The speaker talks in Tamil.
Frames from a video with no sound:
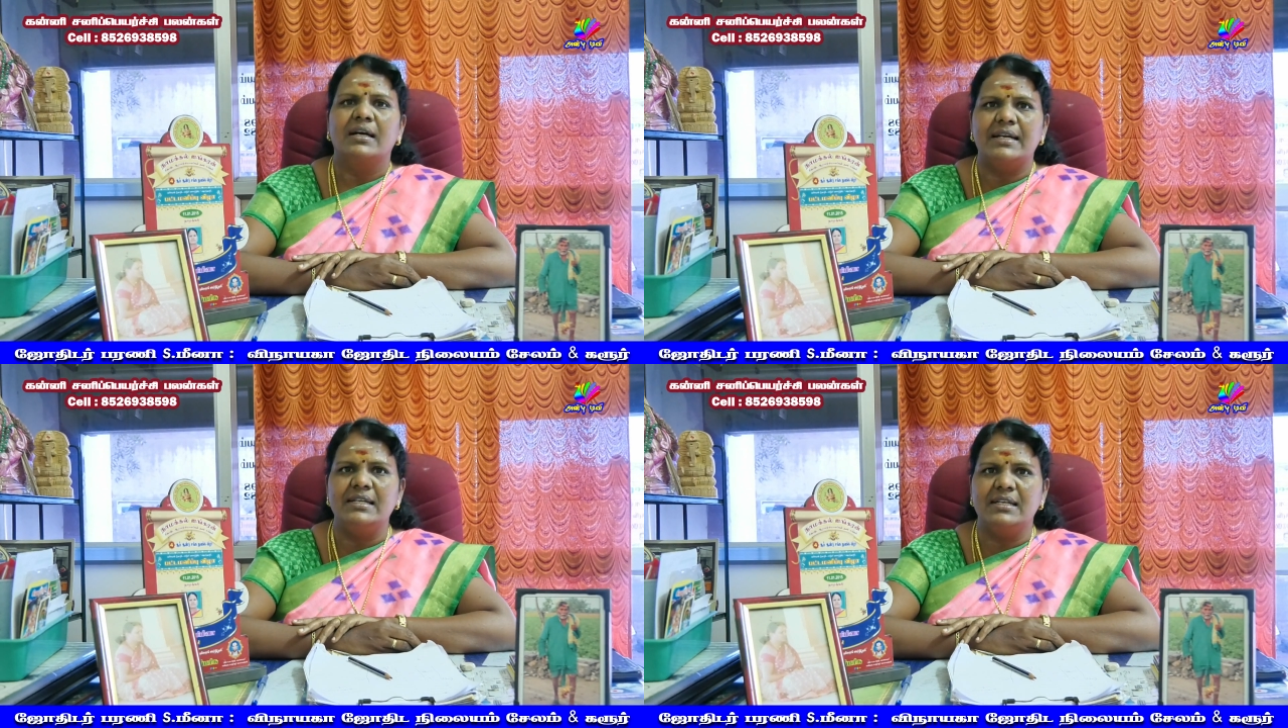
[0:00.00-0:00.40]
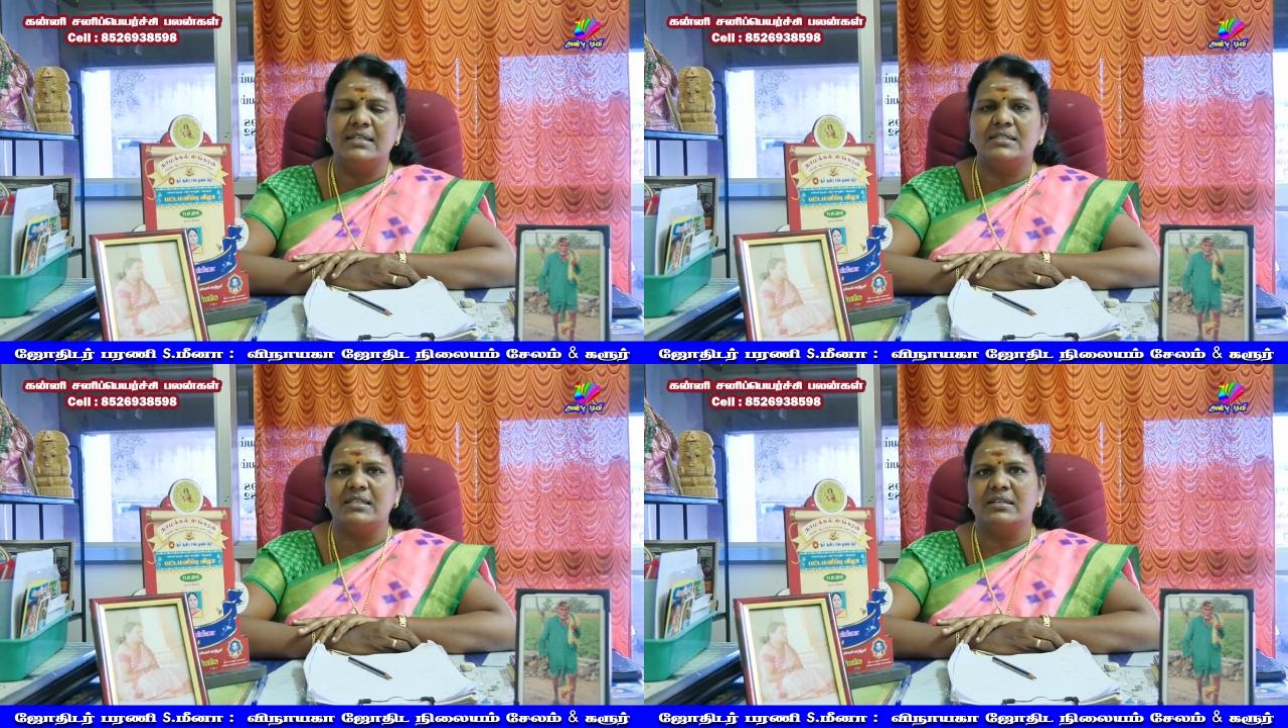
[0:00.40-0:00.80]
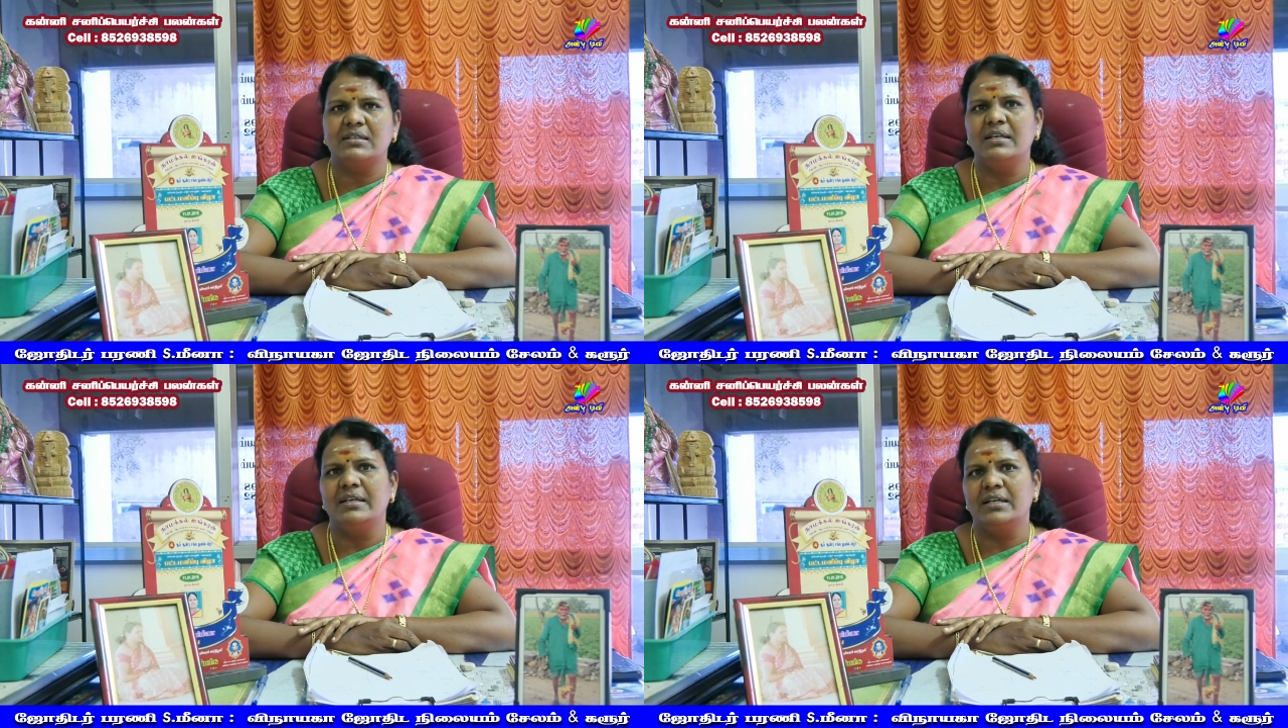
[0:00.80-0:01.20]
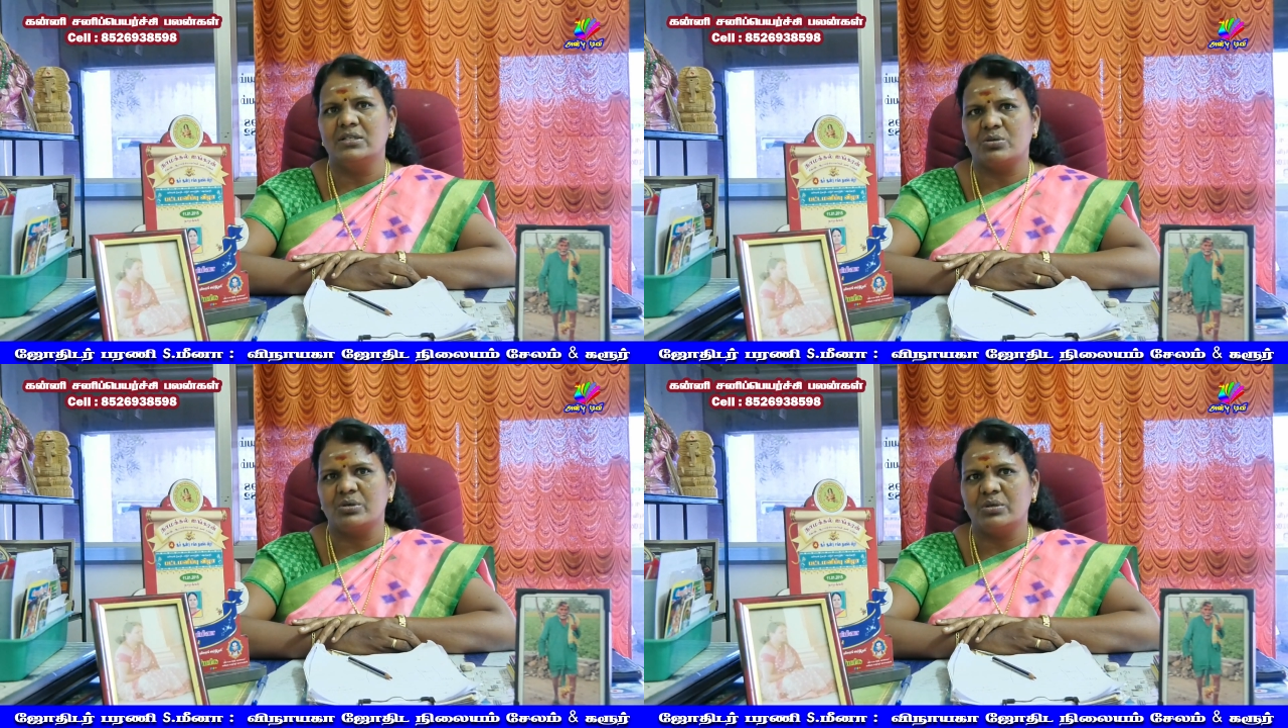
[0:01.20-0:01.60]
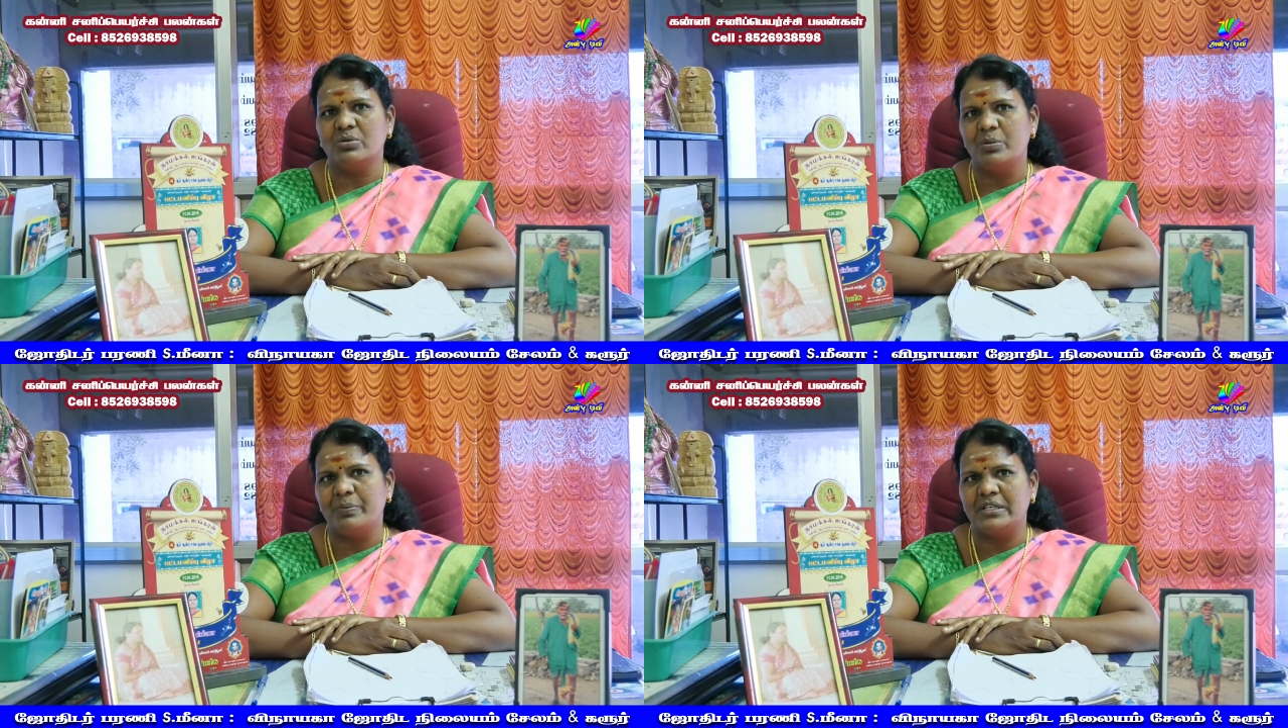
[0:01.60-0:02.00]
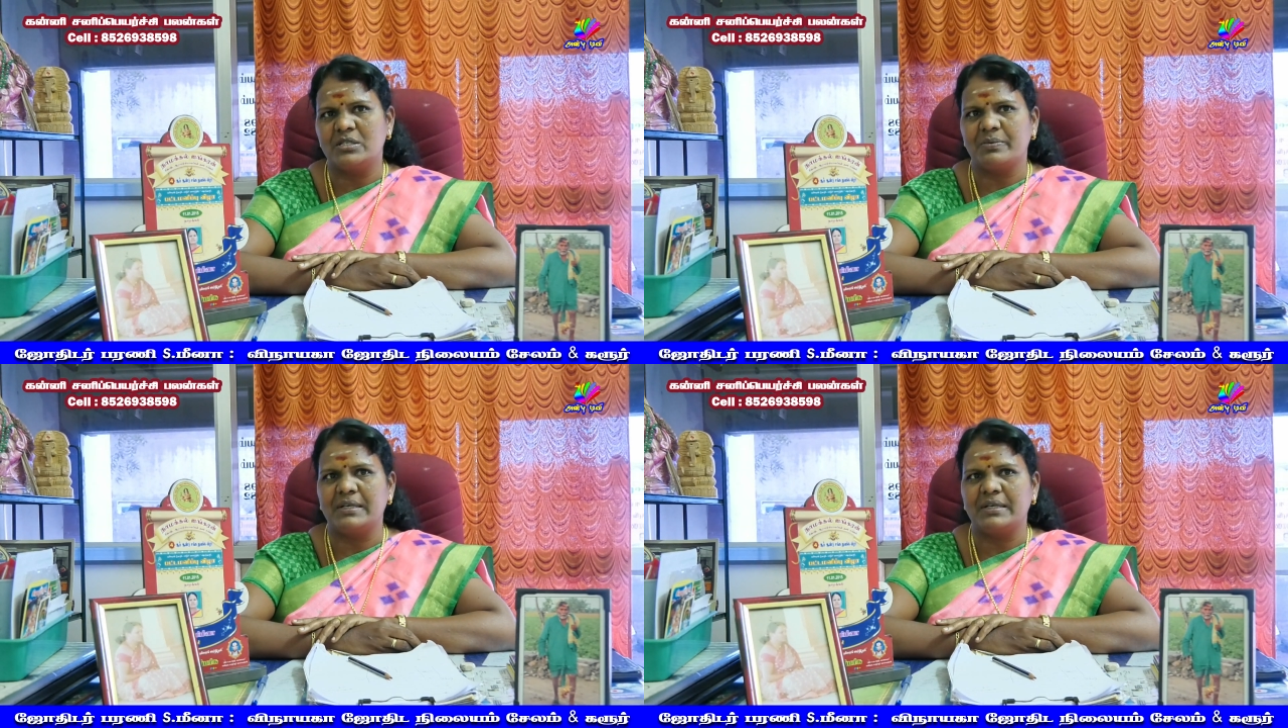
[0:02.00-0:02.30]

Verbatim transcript: கன்னி ராசியிற்கு நீங்கள் சொன்ன குரு பயிற்சி